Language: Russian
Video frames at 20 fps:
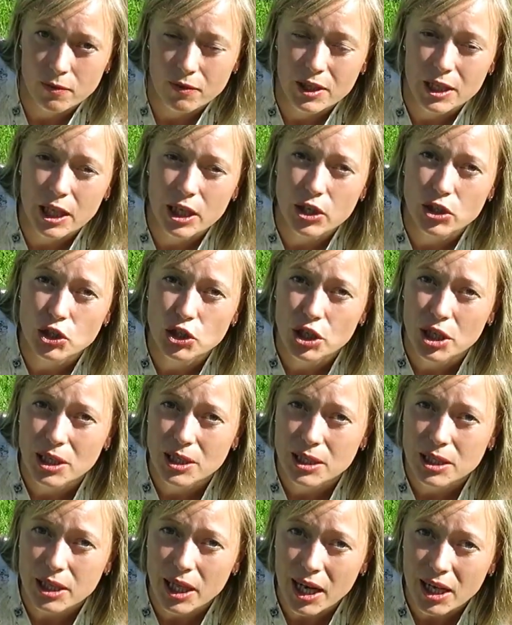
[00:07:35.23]
в отличие
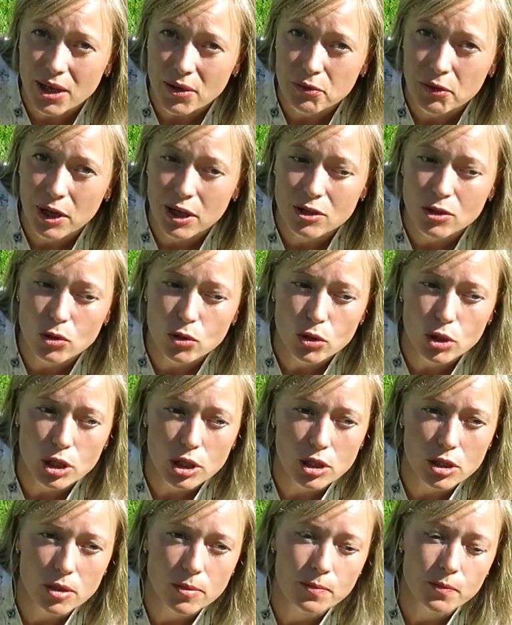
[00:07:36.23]
от злаков,
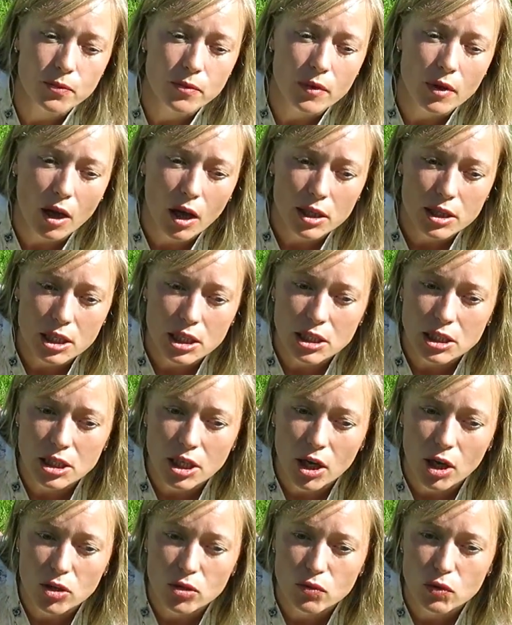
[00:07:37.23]
которые
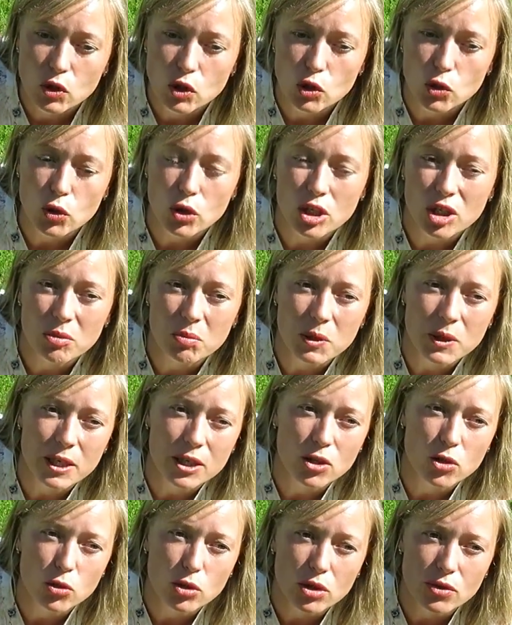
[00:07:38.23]
отрастают высокими,
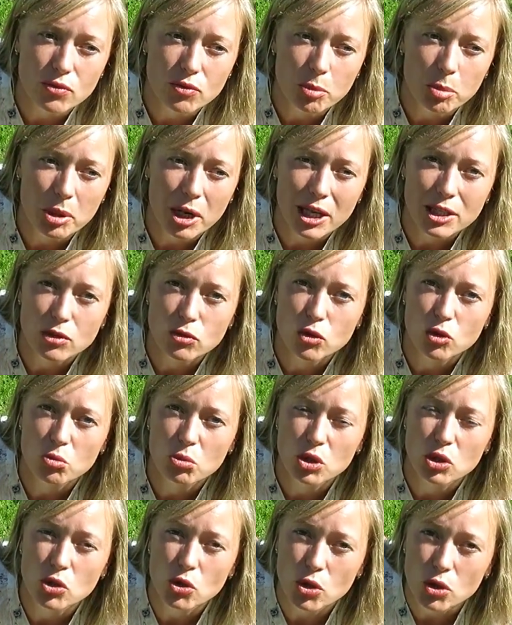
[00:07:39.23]
которые выбрасывают
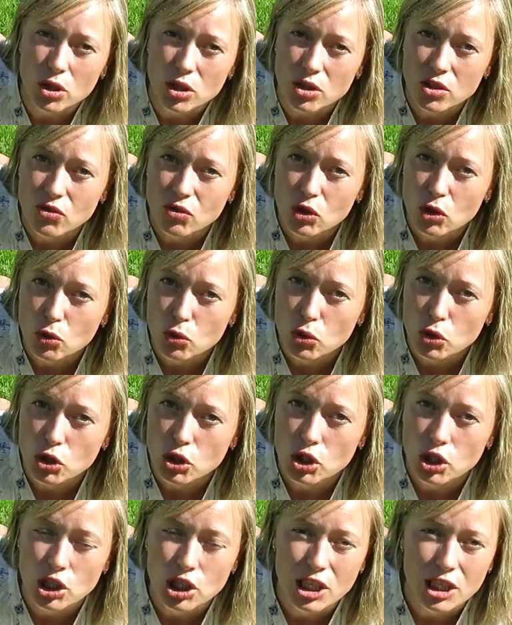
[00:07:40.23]
метелки
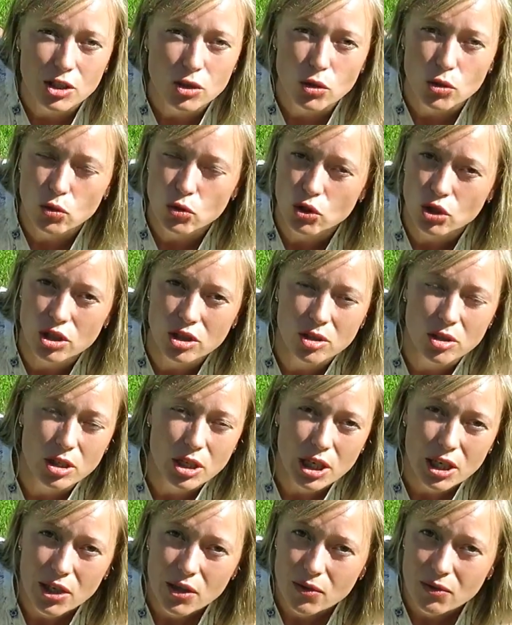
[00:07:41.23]
цветущие, и газон уже не
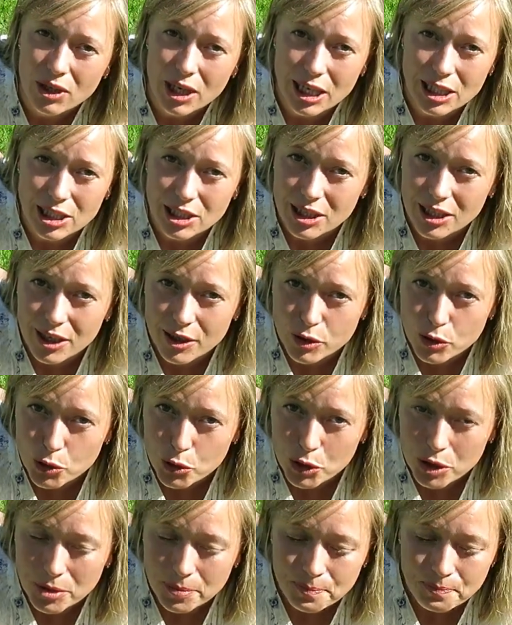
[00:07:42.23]
выглядит
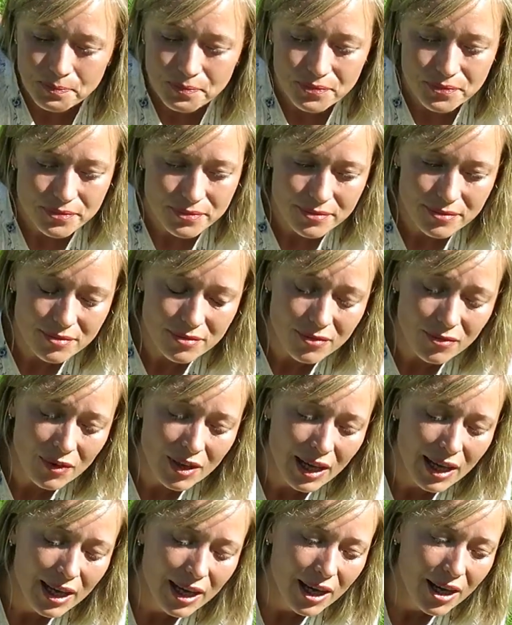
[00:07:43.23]
газоном,
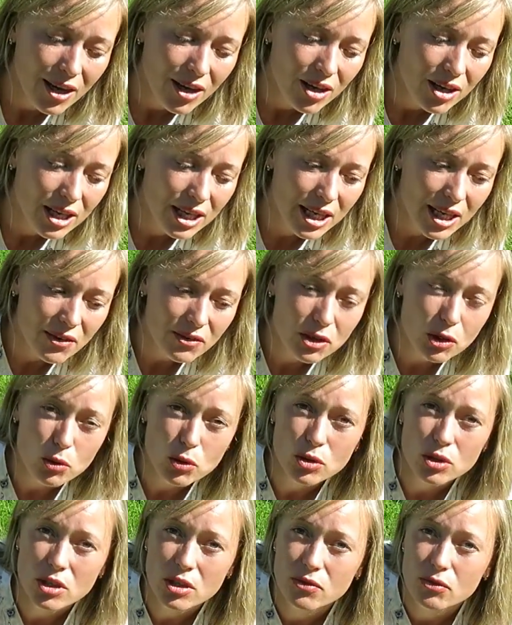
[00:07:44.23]
клевер,
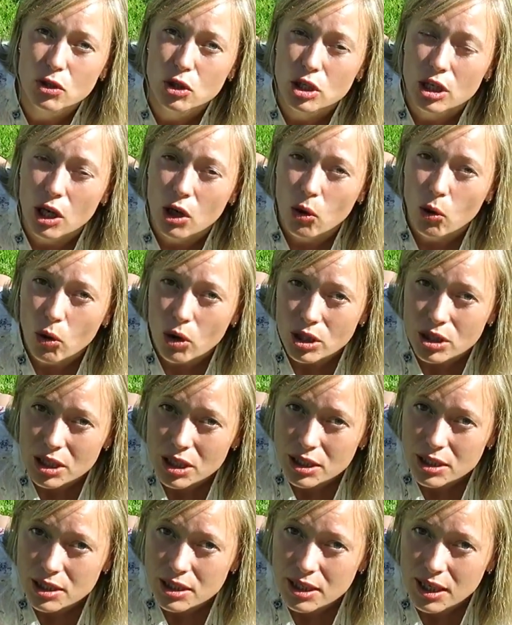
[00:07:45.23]
он не высоко
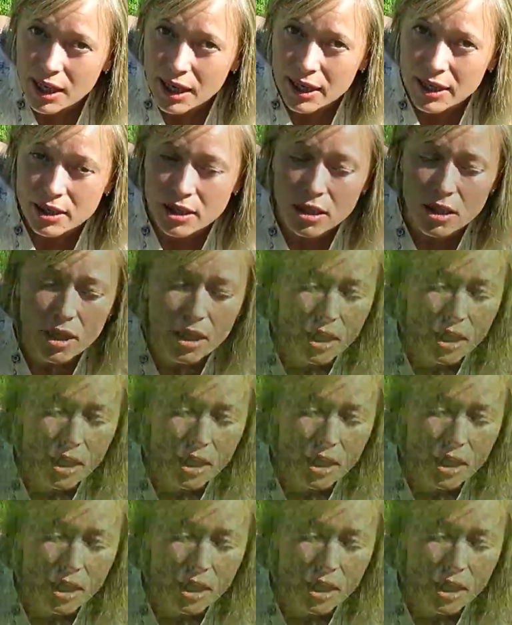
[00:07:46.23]
отрастает,